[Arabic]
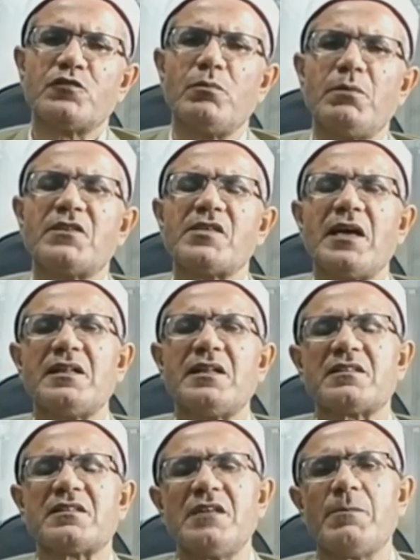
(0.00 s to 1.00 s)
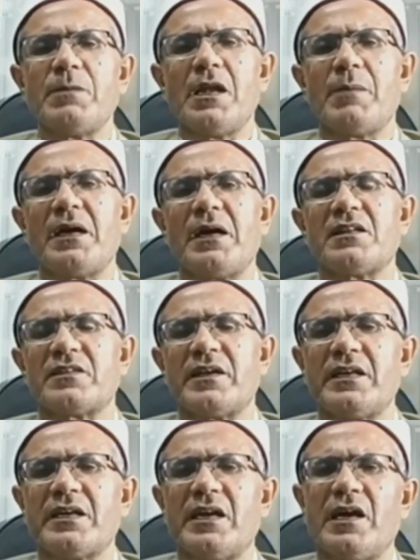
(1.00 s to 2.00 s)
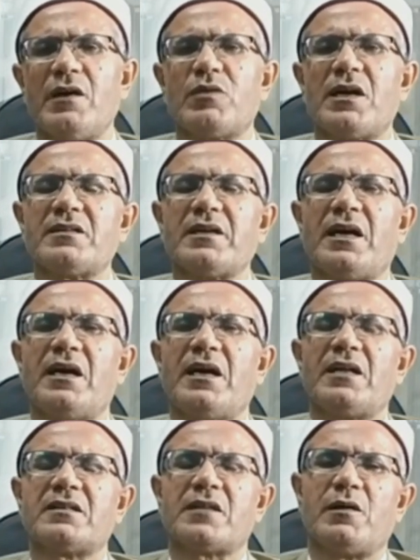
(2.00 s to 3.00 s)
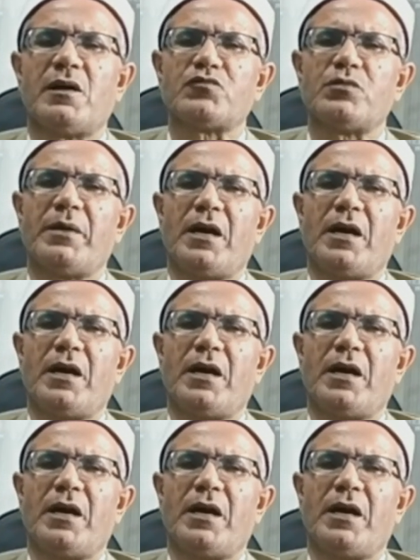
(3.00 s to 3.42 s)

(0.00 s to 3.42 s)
ثم زاد الطين بله بعد ذلك أنه قطع التواصل